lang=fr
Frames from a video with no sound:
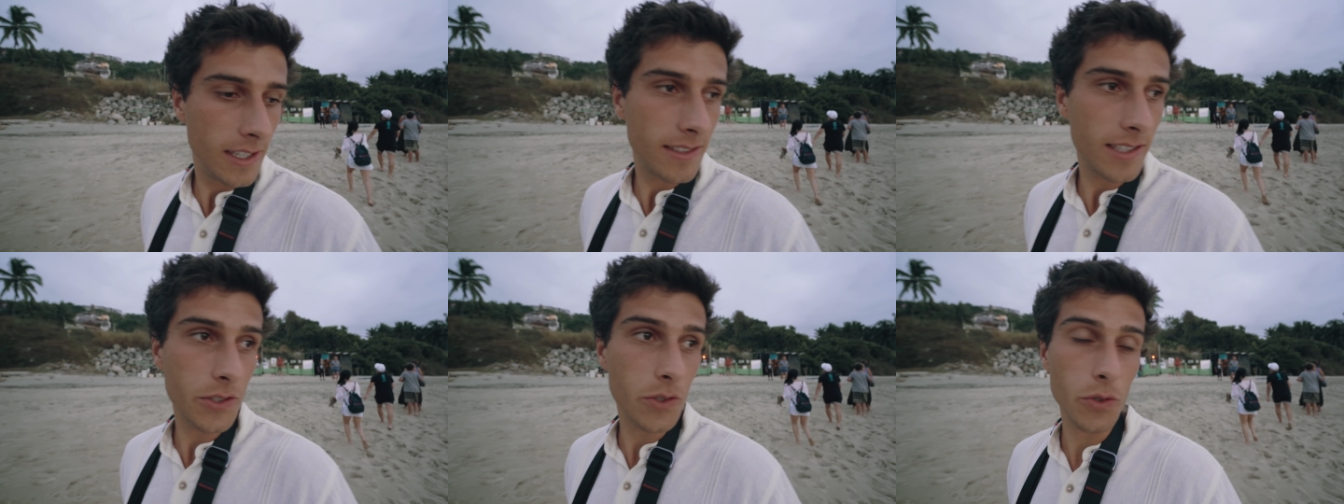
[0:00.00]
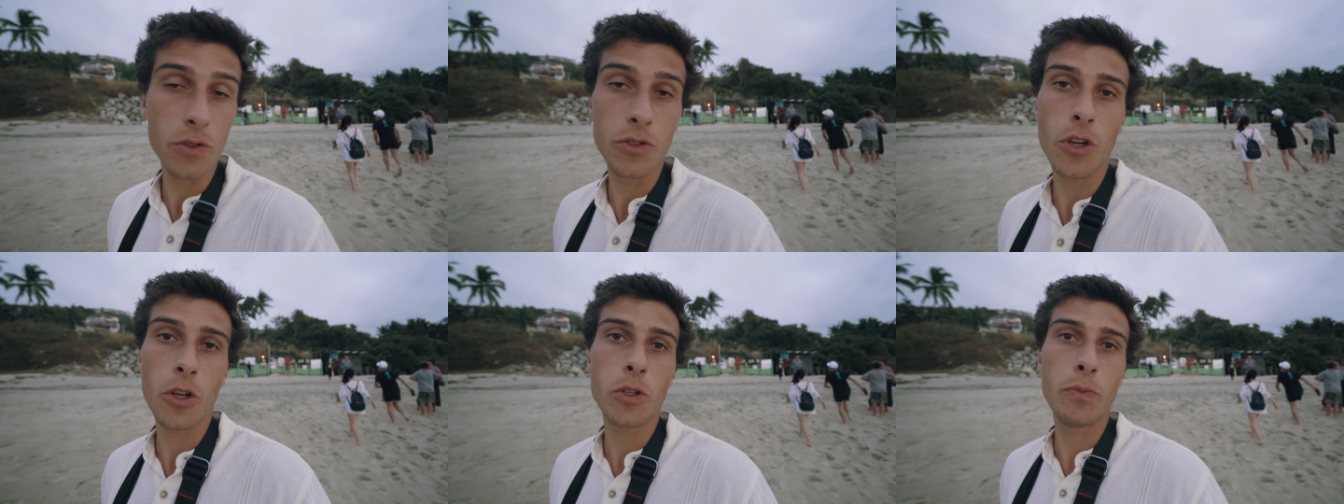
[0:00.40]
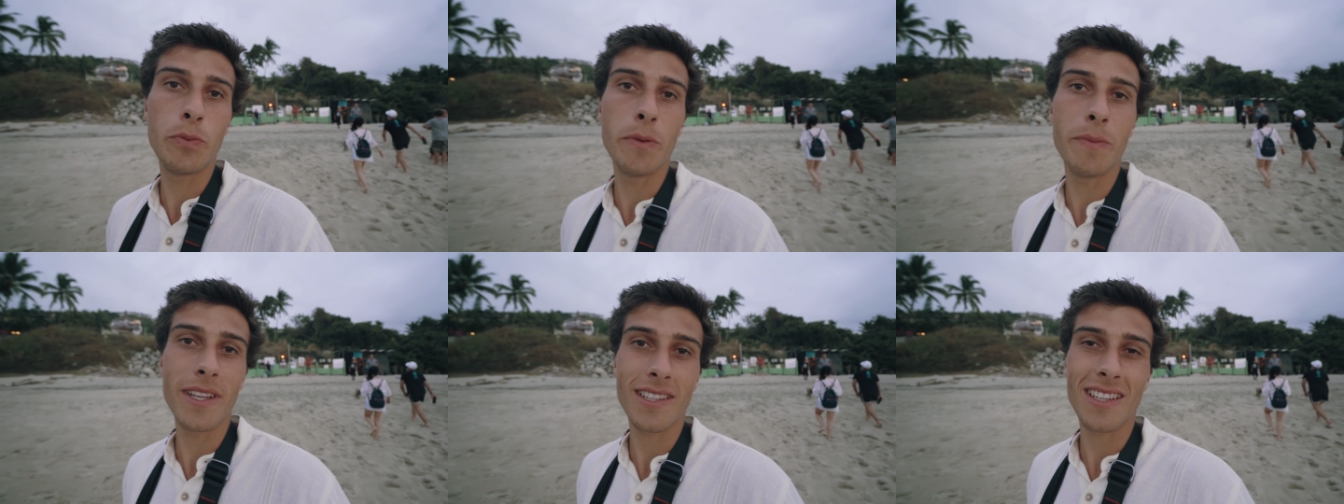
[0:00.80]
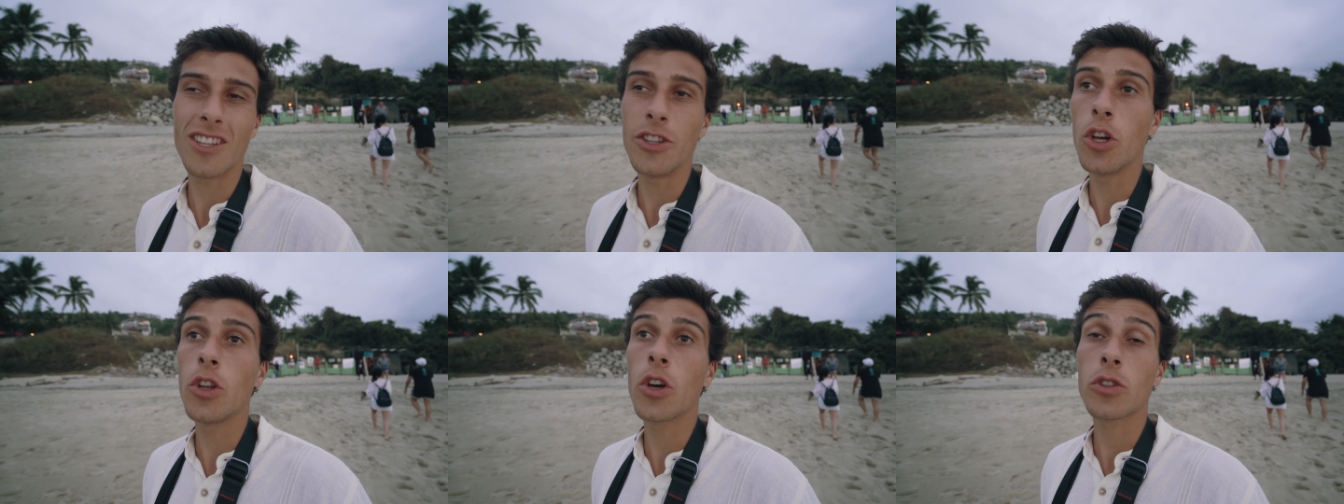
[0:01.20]
Sachant qu'une tortue peut mettre
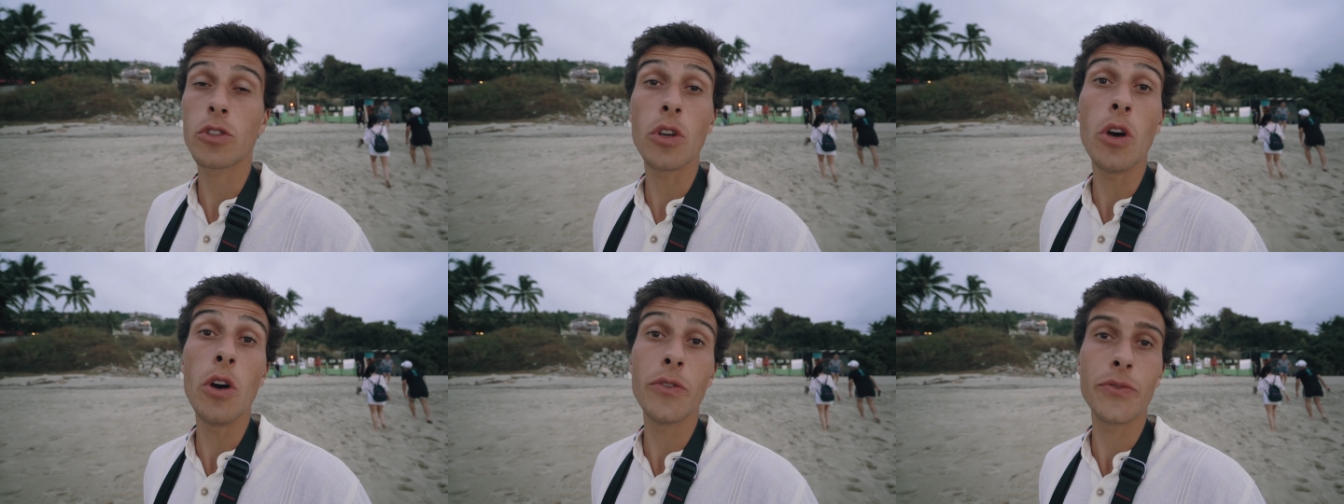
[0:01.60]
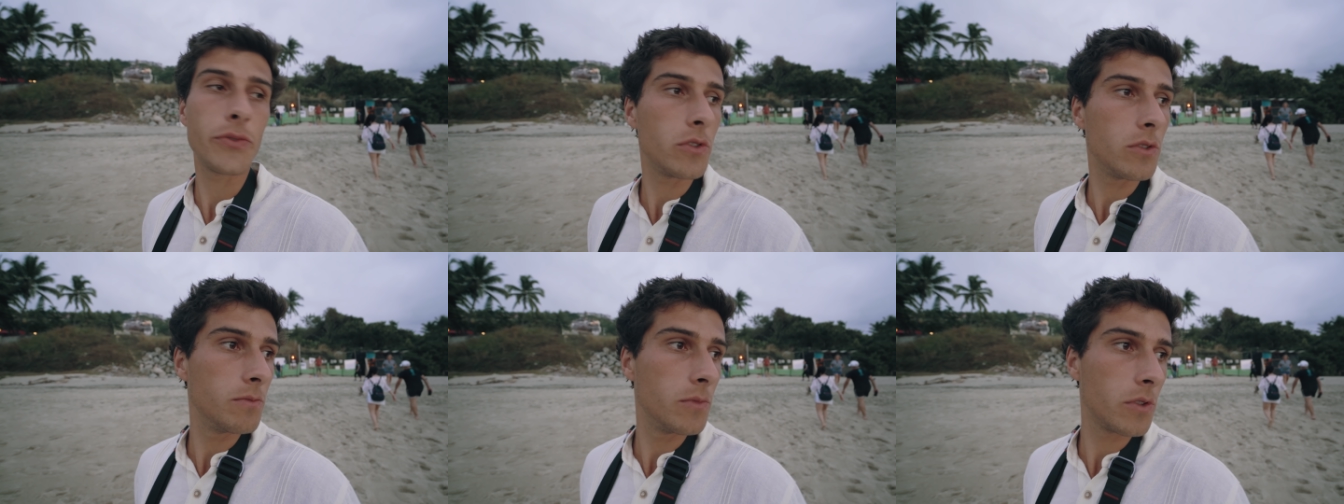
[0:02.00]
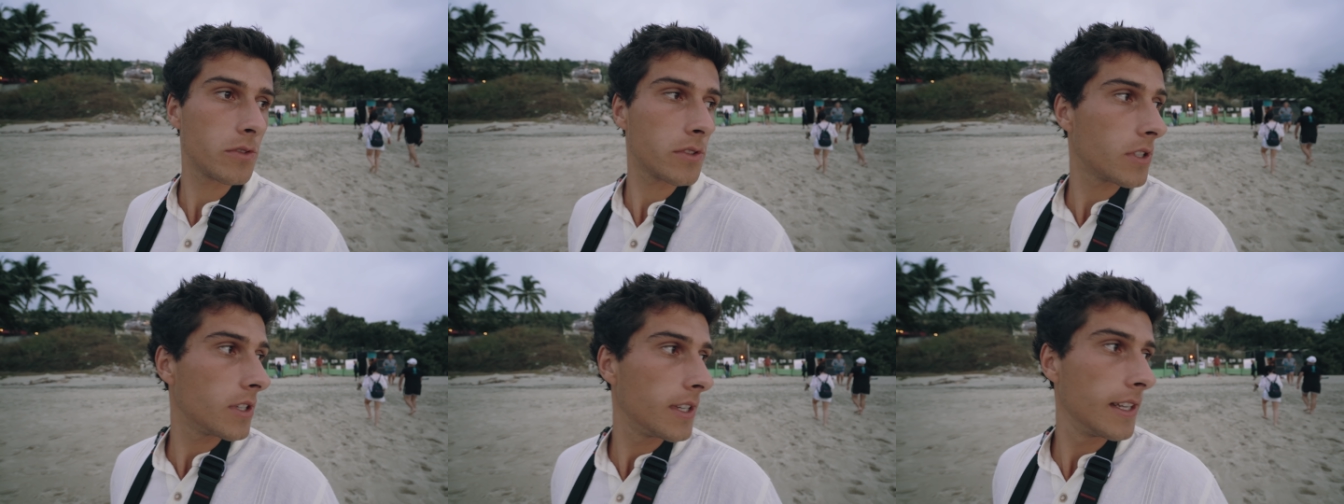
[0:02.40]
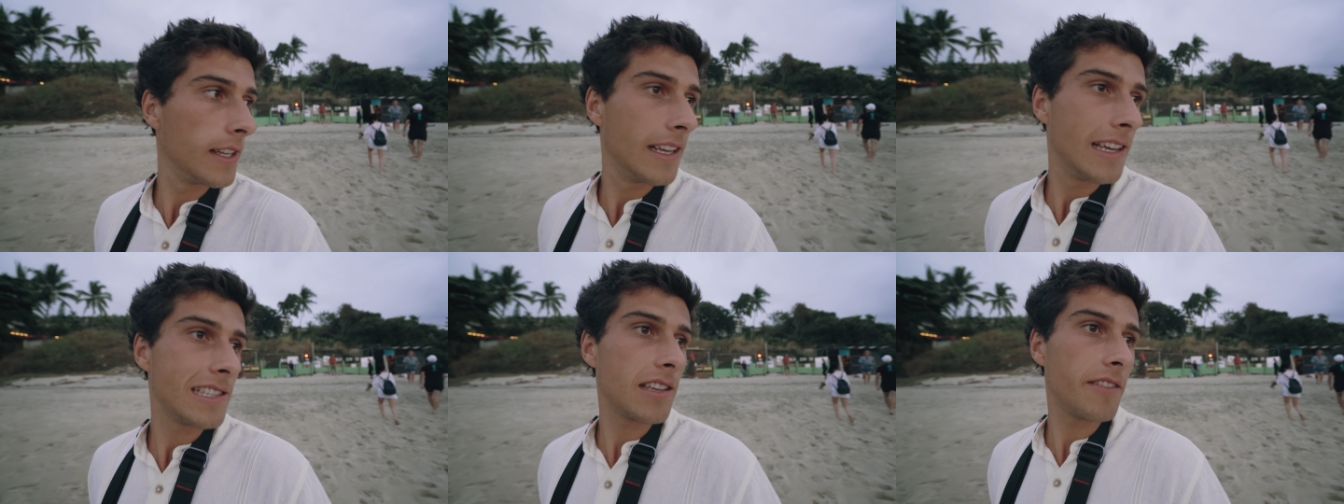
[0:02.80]
90 œufs au monde,
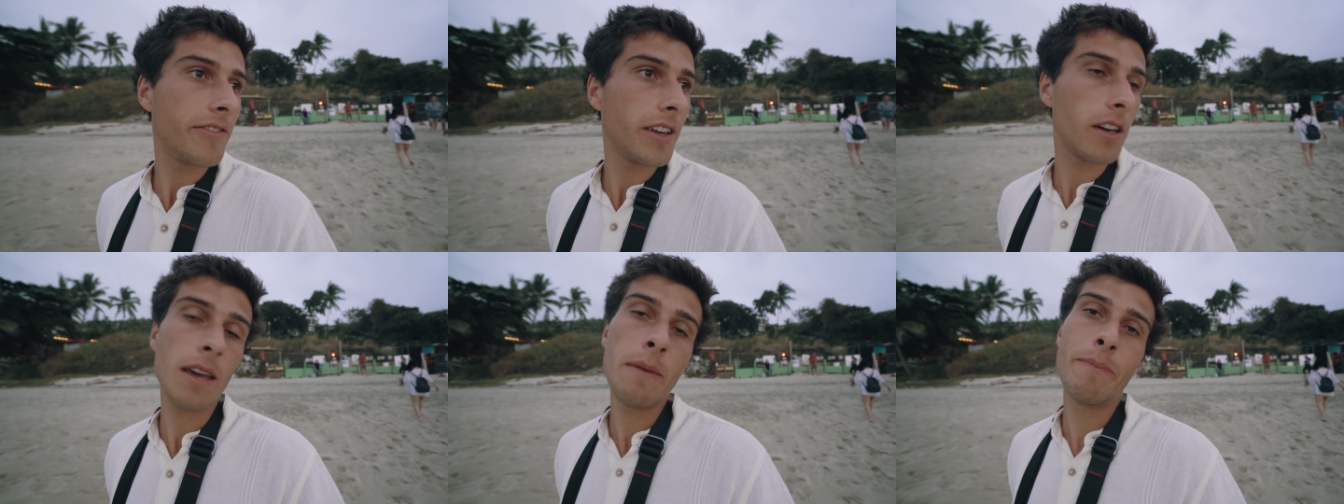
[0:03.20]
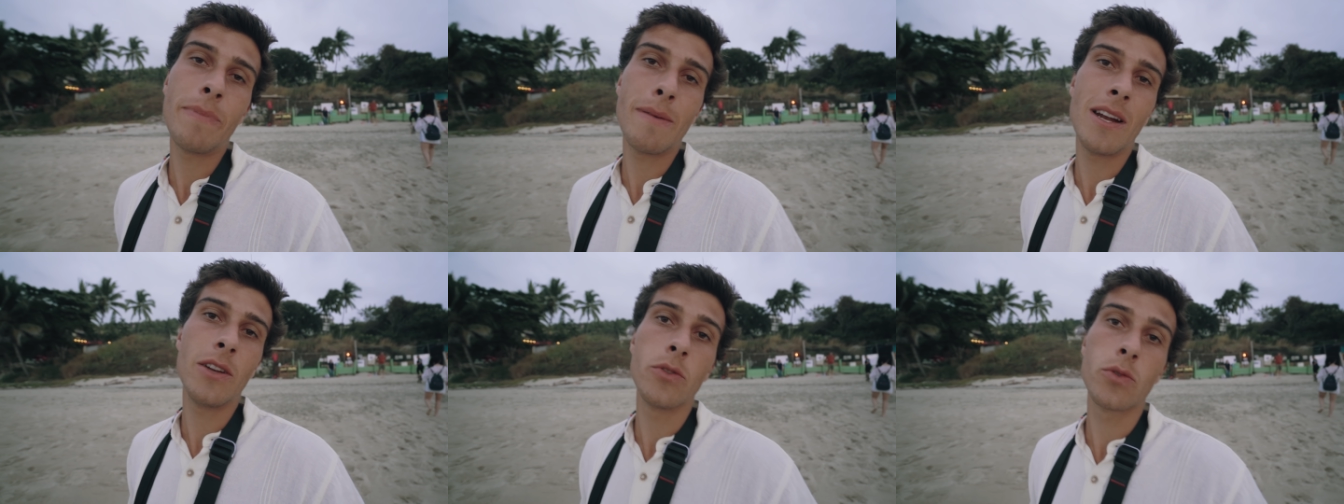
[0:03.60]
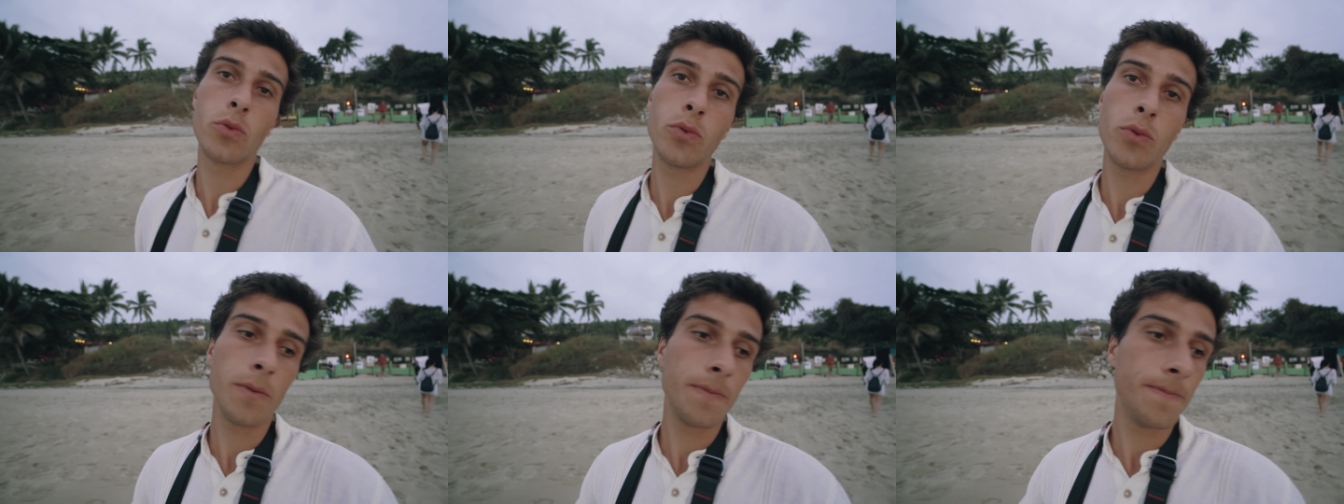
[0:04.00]
ça fait quand même pas mal de sous.